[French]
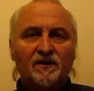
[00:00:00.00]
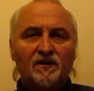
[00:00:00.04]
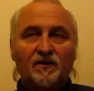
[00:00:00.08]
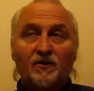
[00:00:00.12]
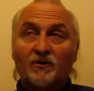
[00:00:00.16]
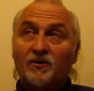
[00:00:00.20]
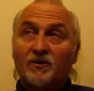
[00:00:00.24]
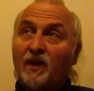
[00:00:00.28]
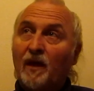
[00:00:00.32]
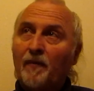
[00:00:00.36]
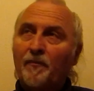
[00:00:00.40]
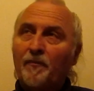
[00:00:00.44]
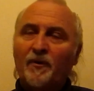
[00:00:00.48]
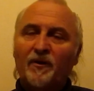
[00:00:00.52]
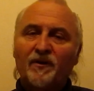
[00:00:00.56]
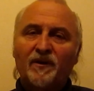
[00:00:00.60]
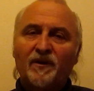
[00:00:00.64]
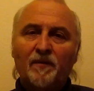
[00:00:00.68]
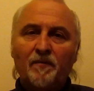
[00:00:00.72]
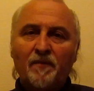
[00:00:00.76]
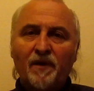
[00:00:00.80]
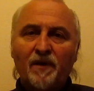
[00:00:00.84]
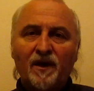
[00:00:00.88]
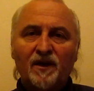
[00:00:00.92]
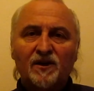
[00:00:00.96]
en tapant des
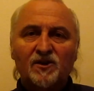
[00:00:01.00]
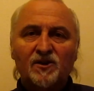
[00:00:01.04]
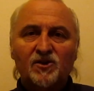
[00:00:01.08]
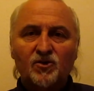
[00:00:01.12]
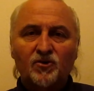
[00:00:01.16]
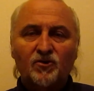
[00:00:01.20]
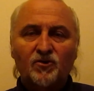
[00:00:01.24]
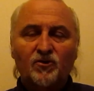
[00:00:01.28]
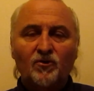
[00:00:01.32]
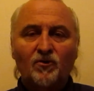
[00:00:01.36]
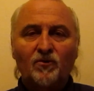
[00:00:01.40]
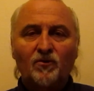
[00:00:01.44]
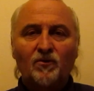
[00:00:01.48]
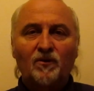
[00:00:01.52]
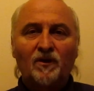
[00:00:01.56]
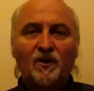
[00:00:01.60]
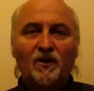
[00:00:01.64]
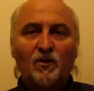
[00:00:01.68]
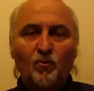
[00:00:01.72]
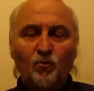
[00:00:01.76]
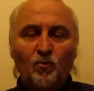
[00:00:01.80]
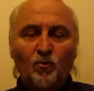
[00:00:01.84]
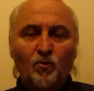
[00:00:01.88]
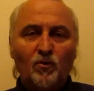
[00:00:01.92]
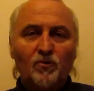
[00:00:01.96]
mains, chantant et
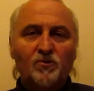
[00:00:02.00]
louant le